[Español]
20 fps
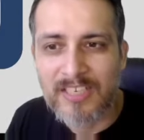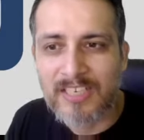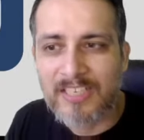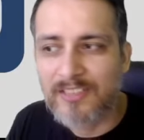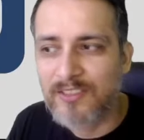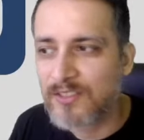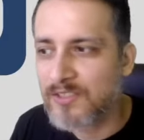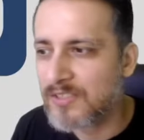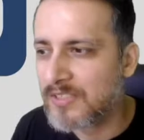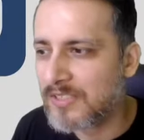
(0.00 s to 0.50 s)

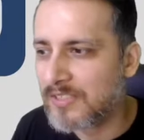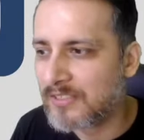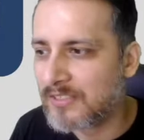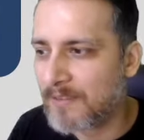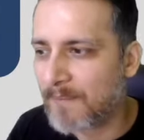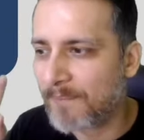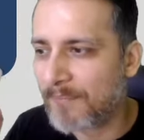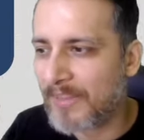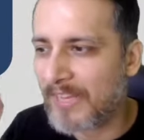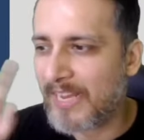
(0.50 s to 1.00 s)
Entonces,
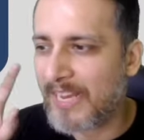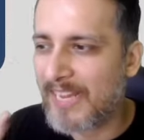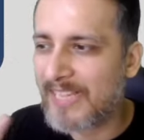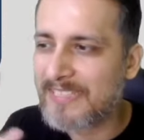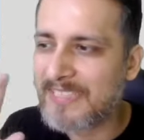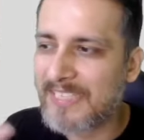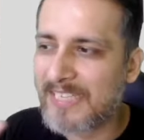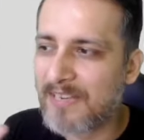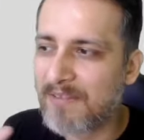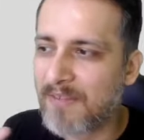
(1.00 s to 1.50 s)
es
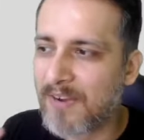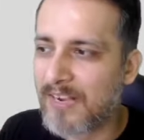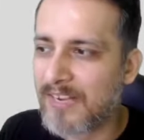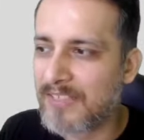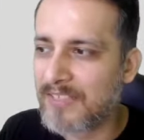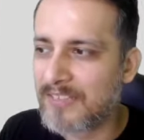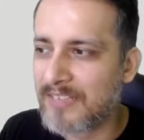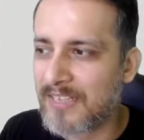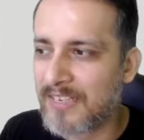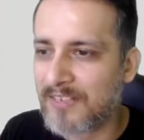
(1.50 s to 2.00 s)

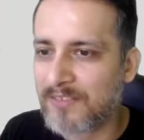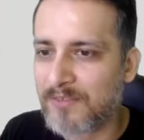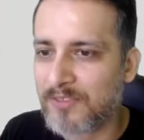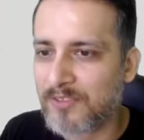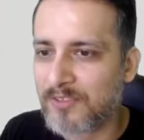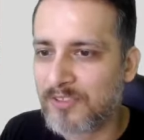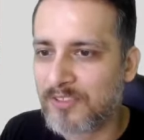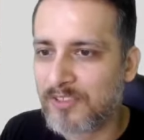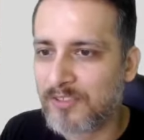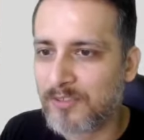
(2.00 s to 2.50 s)
equivalente a
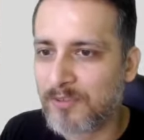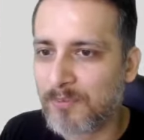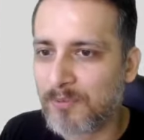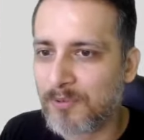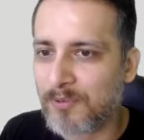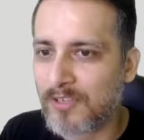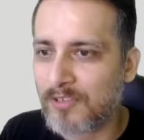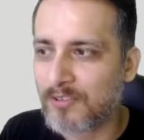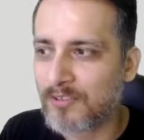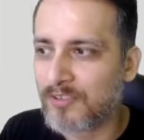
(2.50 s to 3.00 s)
nuestro inicio de
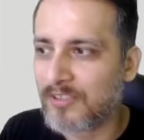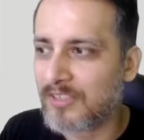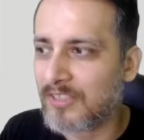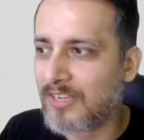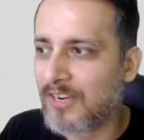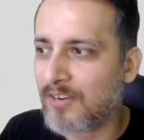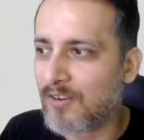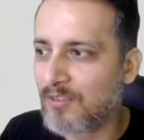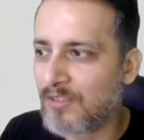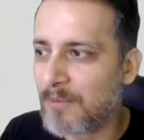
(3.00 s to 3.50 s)
proyecto tener
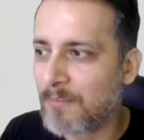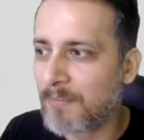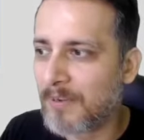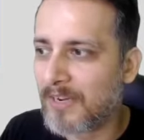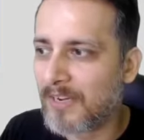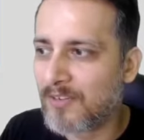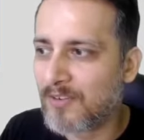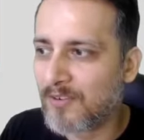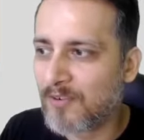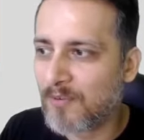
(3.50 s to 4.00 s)
algo tan
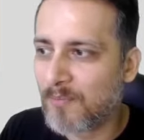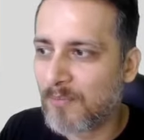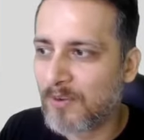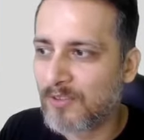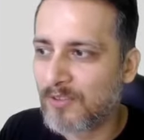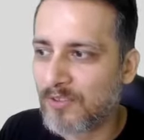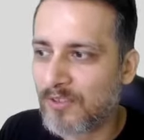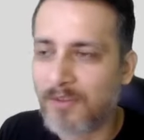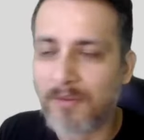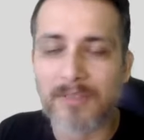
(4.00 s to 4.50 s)
pequeño como
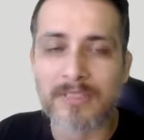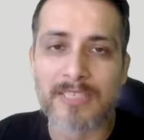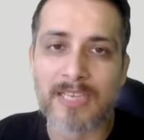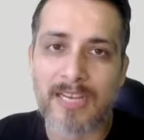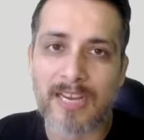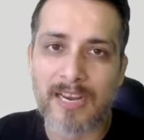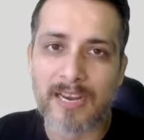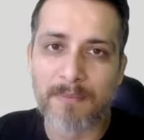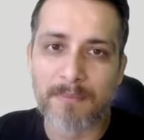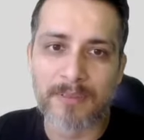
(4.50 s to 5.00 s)
esto que ves
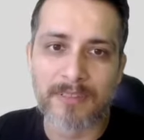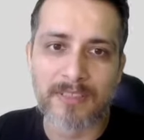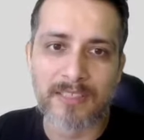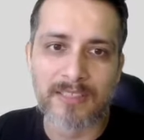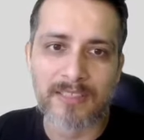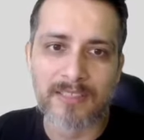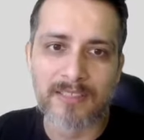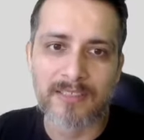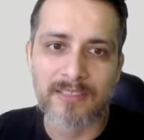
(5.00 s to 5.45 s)
acá en la pantalla